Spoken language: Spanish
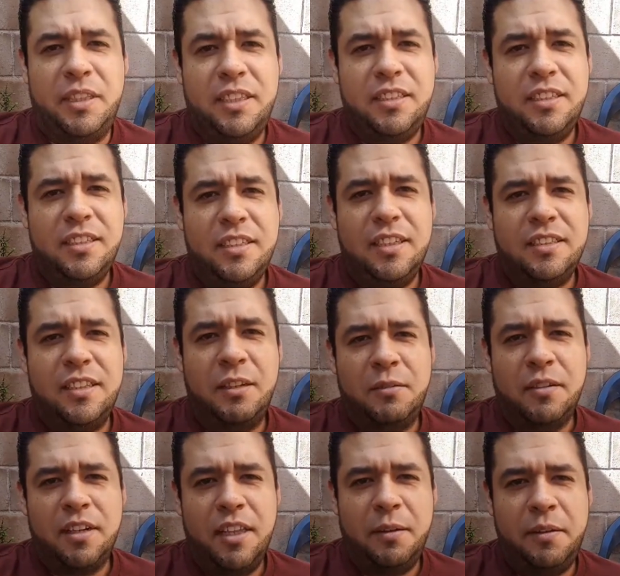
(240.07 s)
metiches ya sabes que
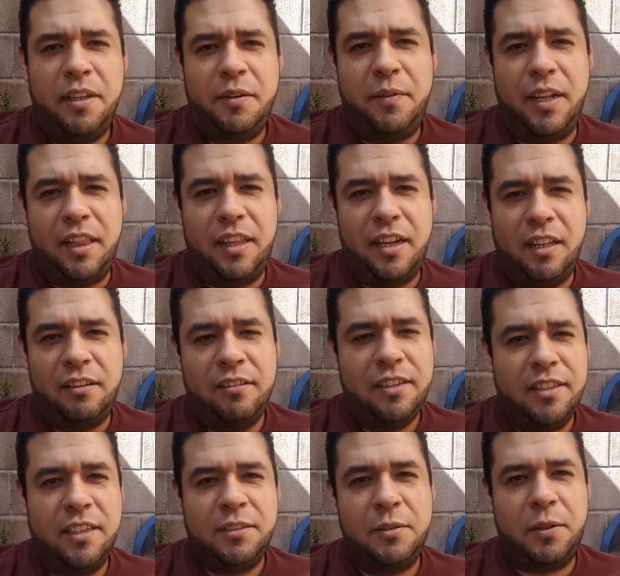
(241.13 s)
nunca deben de faltar, ¿no?
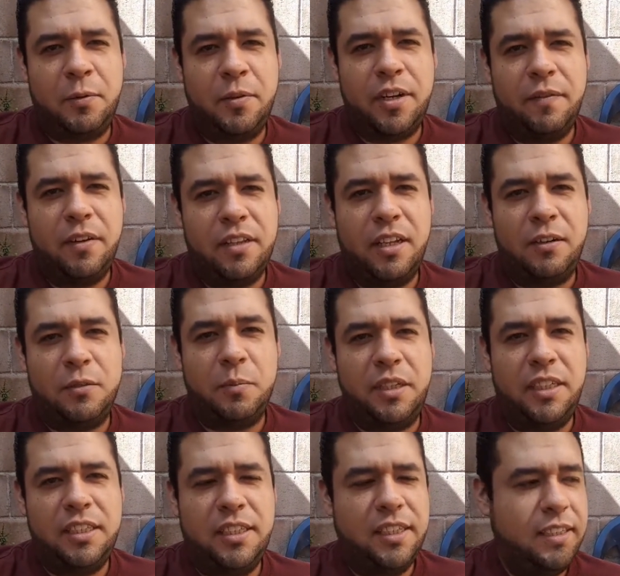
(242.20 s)
Ya sabes que nunca faltan los
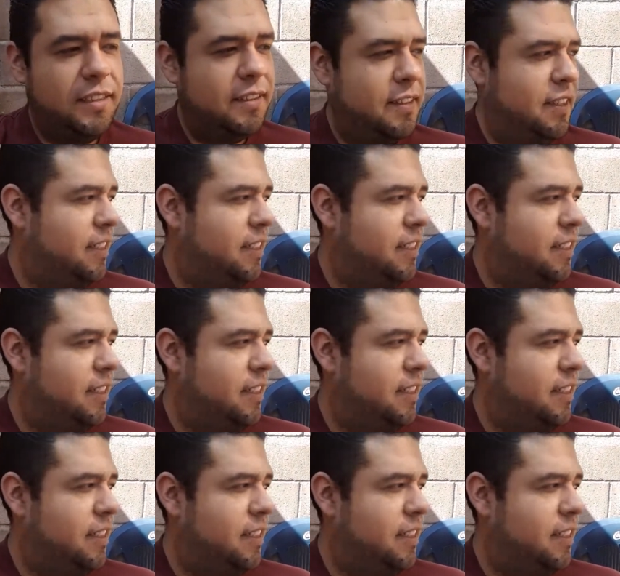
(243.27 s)
metiches.